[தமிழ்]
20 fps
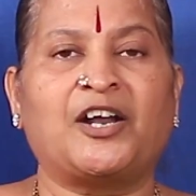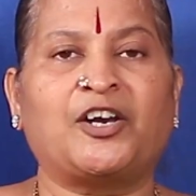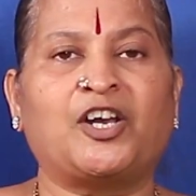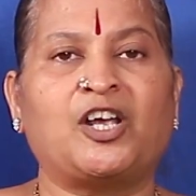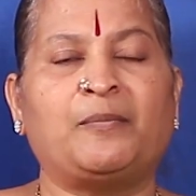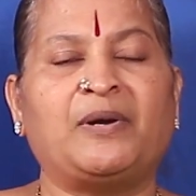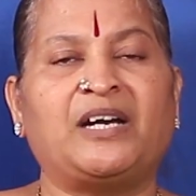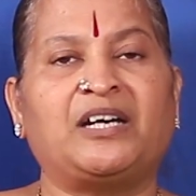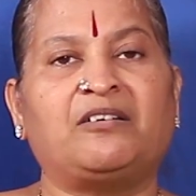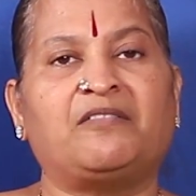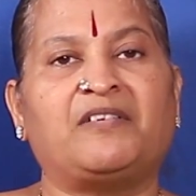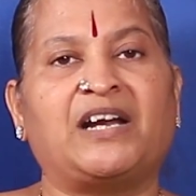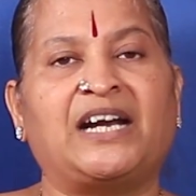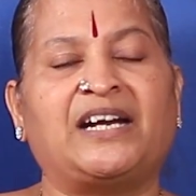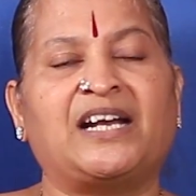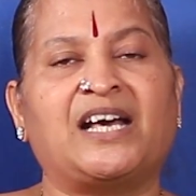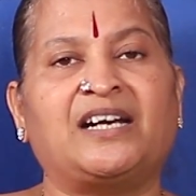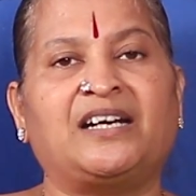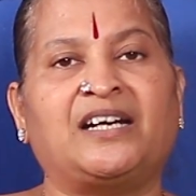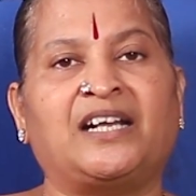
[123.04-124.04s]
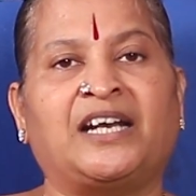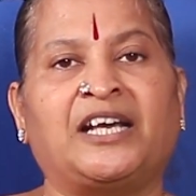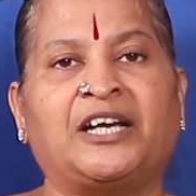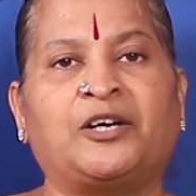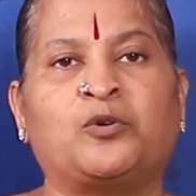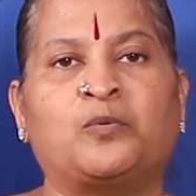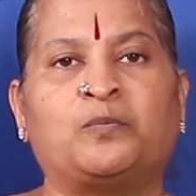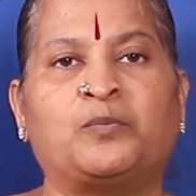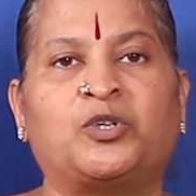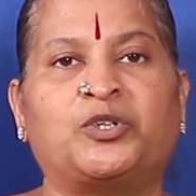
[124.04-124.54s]
ஆர்கியூமெண்ட் வேணான்னு
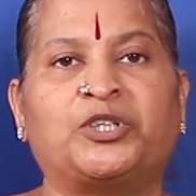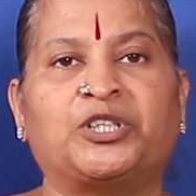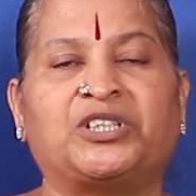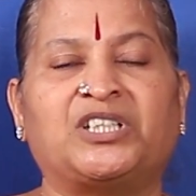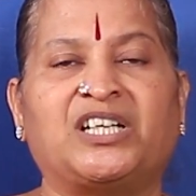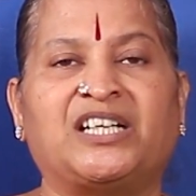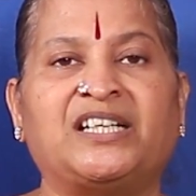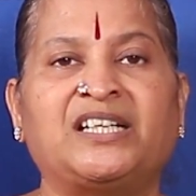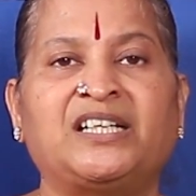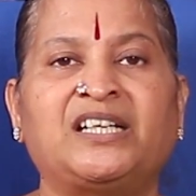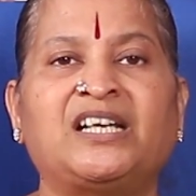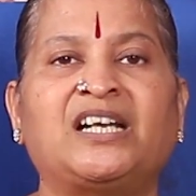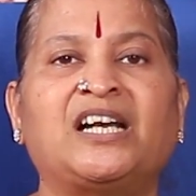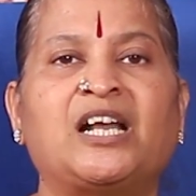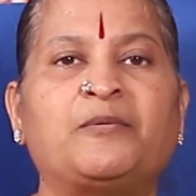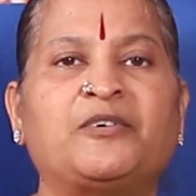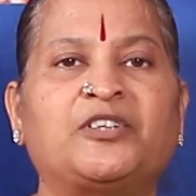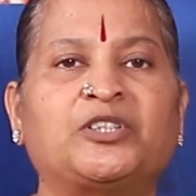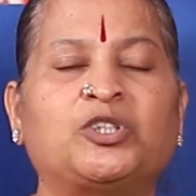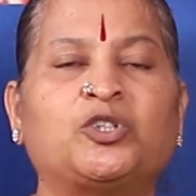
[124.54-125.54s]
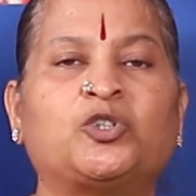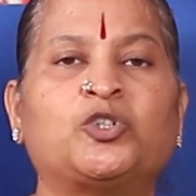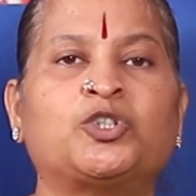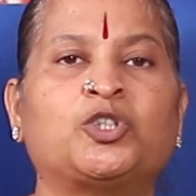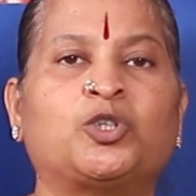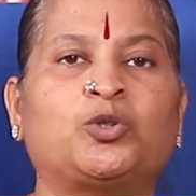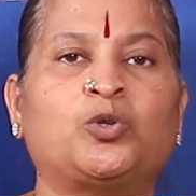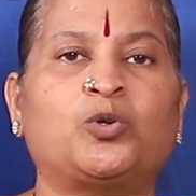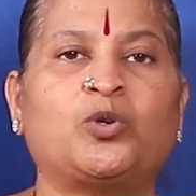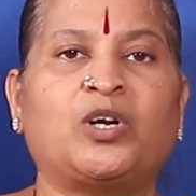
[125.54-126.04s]
நினைக்கும் பொழுது நம்ம வந்து
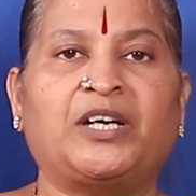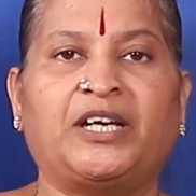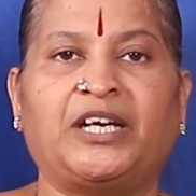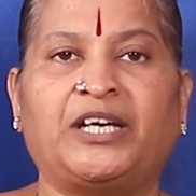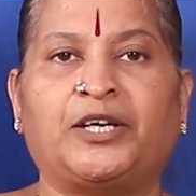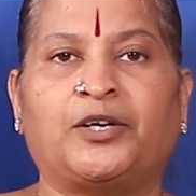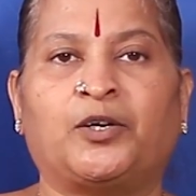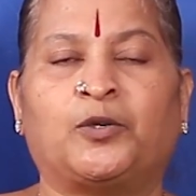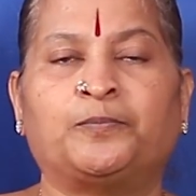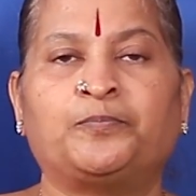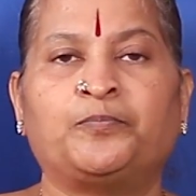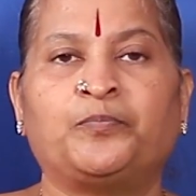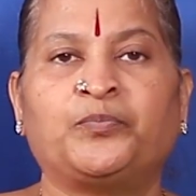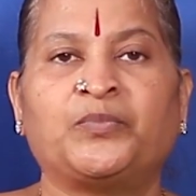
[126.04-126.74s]
கொஞ்சம் தூரம் நிற்கிறோம்